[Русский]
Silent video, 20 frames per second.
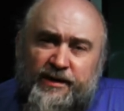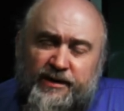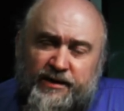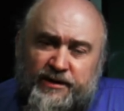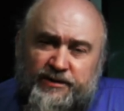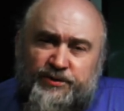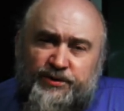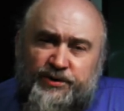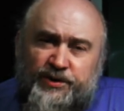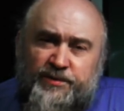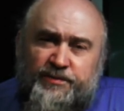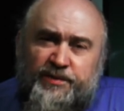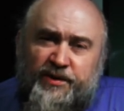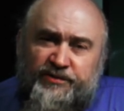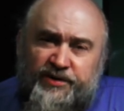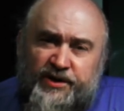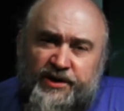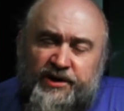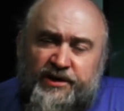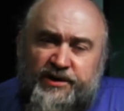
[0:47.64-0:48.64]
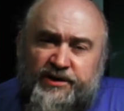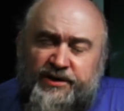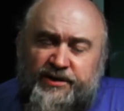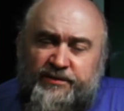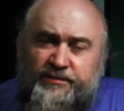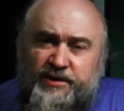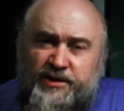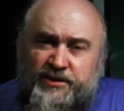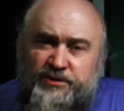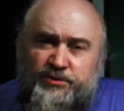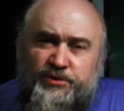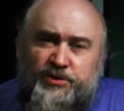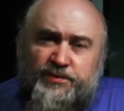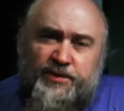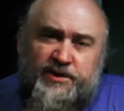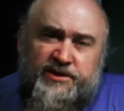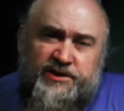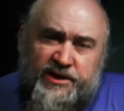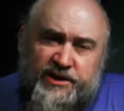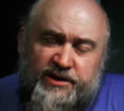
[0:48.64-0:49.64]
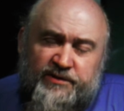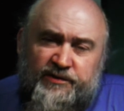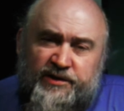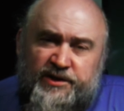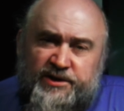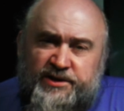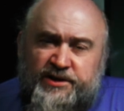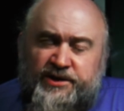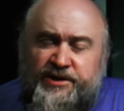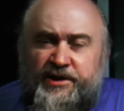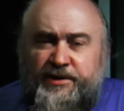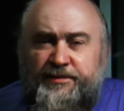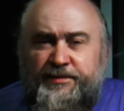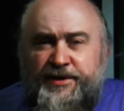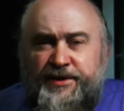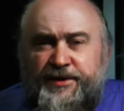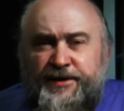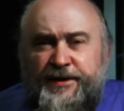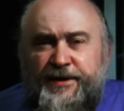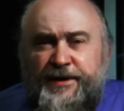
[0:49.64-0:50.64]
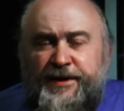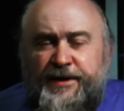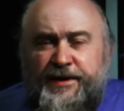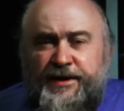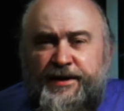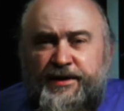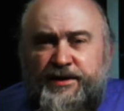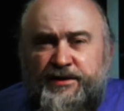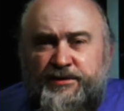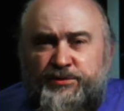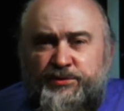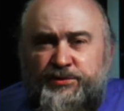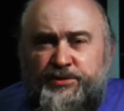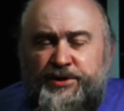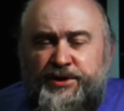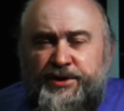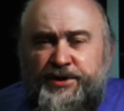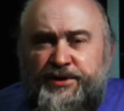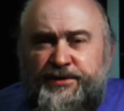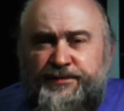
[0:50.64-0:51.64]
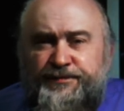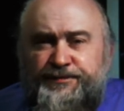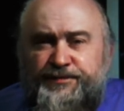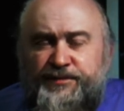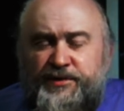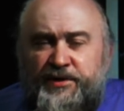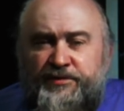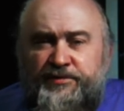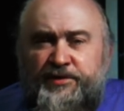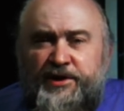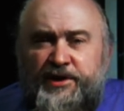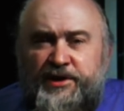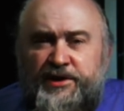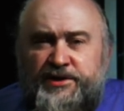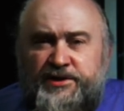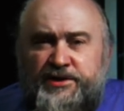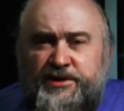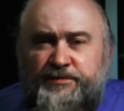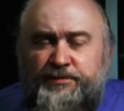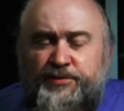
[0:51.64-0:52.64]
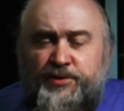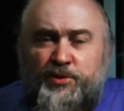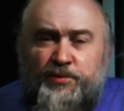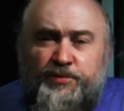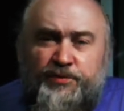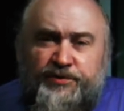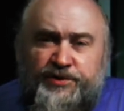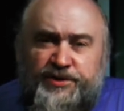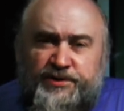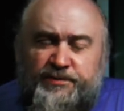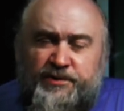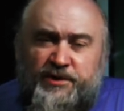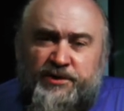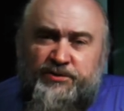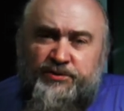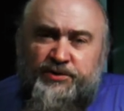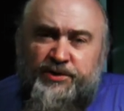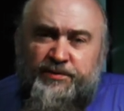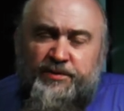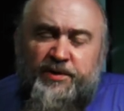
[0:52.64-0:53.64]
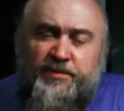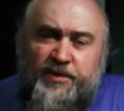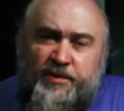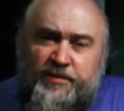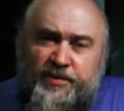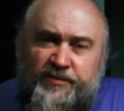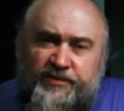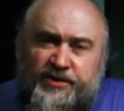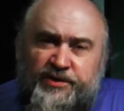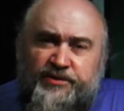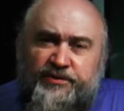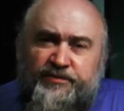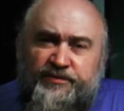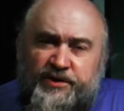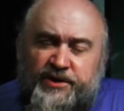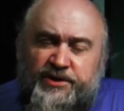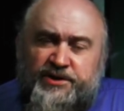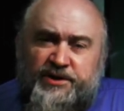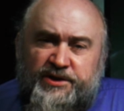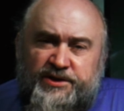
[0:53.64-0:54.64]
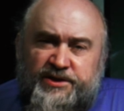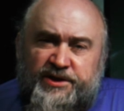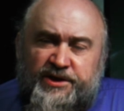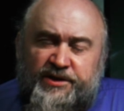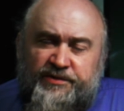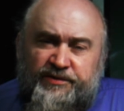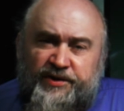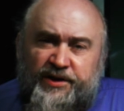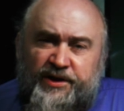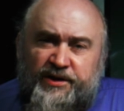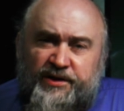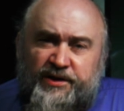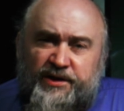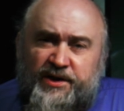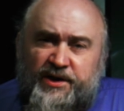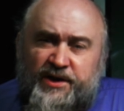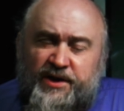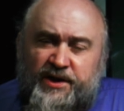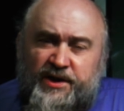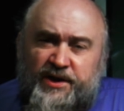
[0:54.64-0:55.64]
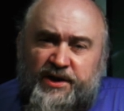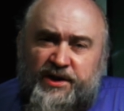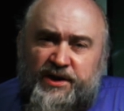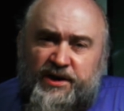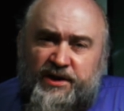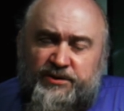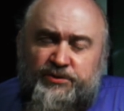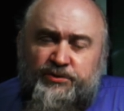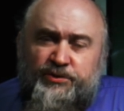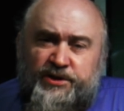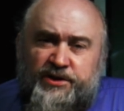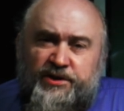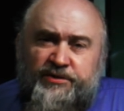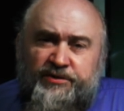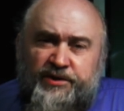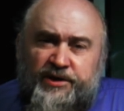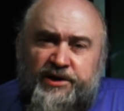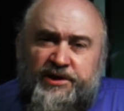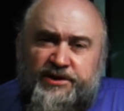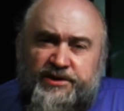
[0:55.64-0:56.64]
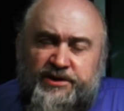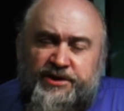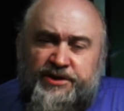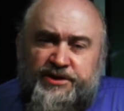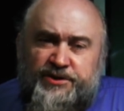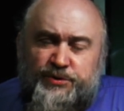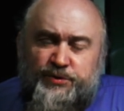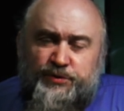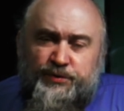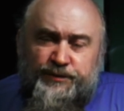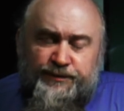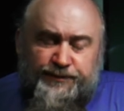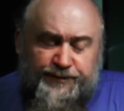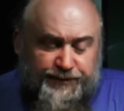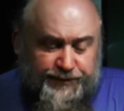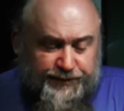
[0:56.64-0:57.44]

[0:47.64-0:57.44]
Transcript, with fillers: которые поверили нам, которые последовали за нами – которые доверили тем проповедям, которые мы проповедуем в наших церквях, которые доверились Христу.